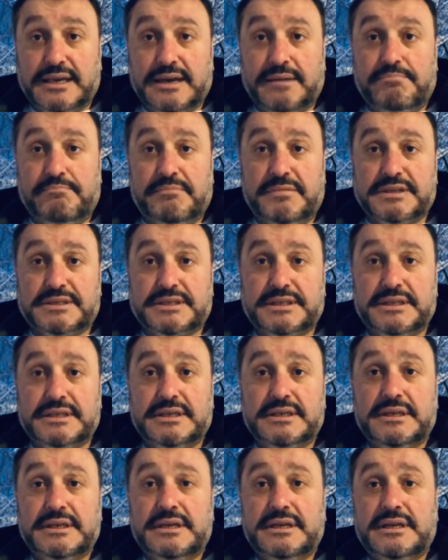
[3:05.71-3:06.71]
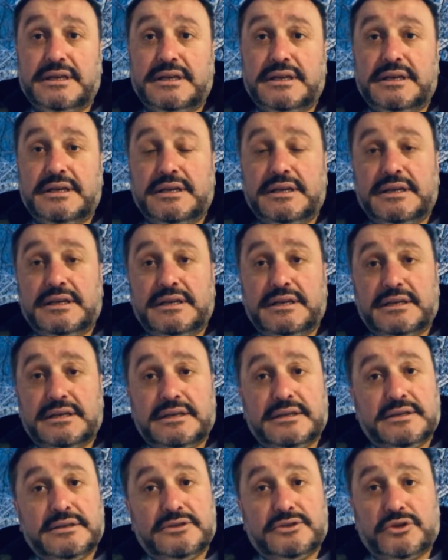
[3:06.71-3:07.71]
yapması
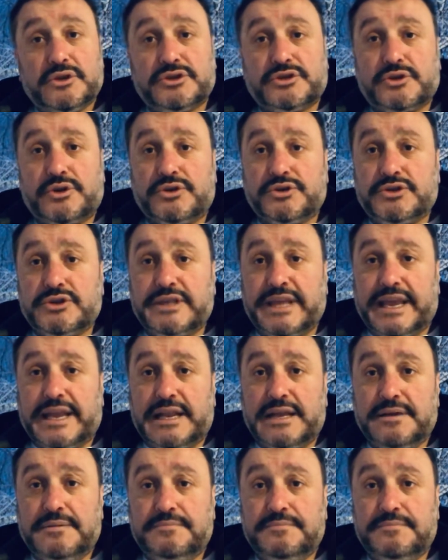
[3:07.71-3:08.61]
söz konusu değil.